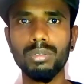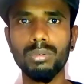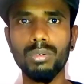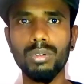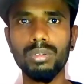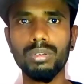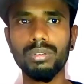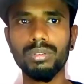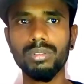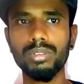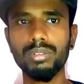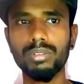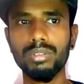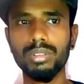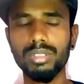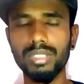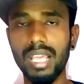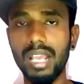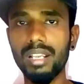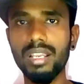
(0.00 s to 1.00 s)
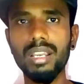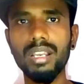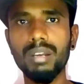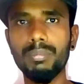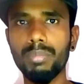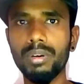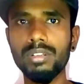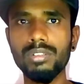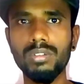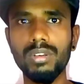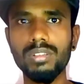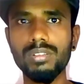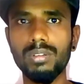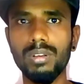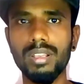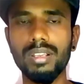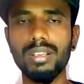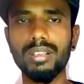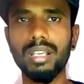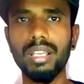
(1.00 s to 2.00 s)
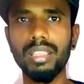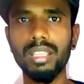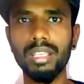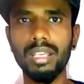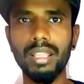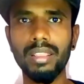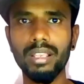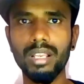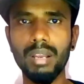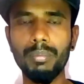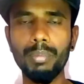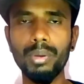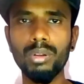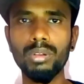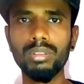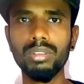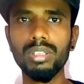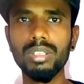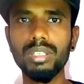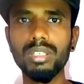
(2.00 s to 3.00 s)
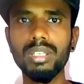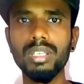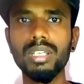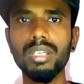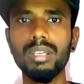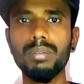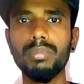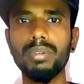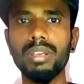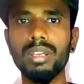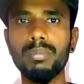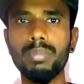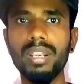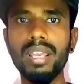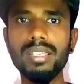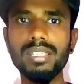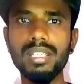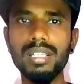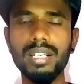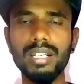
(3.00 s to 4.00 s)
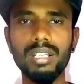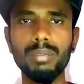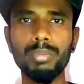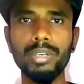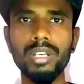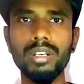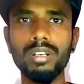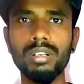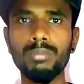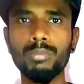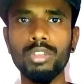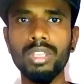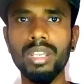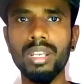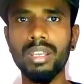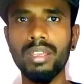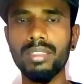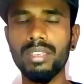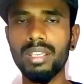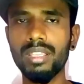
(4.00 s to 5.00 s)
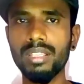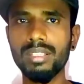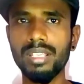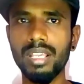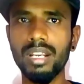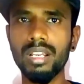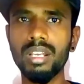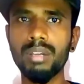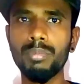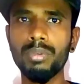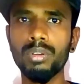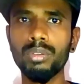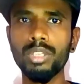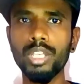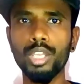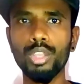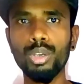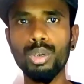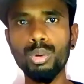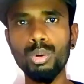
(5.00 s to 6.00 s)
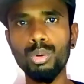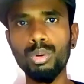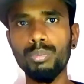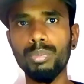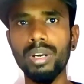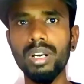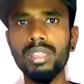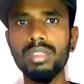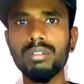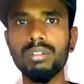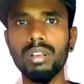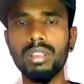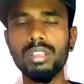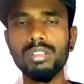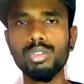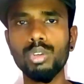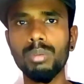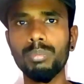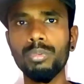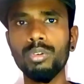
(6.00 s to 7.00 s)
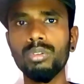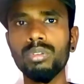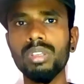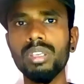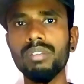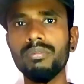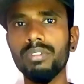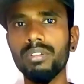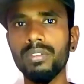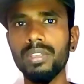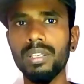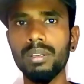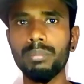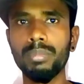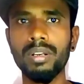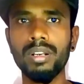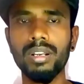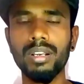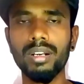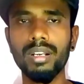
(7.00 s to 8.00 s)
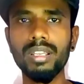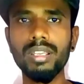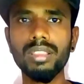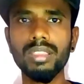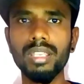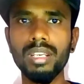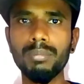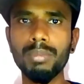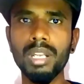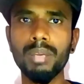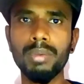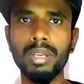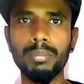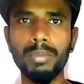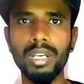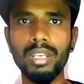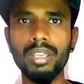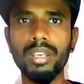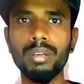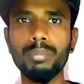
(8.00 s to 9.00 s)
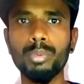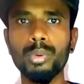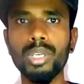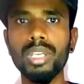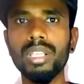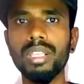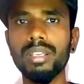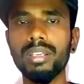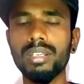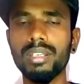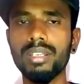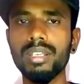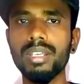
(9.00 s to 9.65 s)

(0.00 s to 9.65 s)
ஒரு சரக்கு கப்பல்னு சொல்லி சொல்லலாம் அந்த அந்த கப்பல் வந்து பிரேசில் கிட்ட போயிட்டு இருக்கும்போது என்ன ஆகுதுன்னா அந்த சரக்கு கப்பல் வந்து ஏதோ ஒரு பழுது வருது ஸோ அப்போ வந்து இவங்க வந்து என்ன பண்ணுறாங்கன்னா திரும்பி நம்ம அமெரிக்காவுக்கு போய் இந்த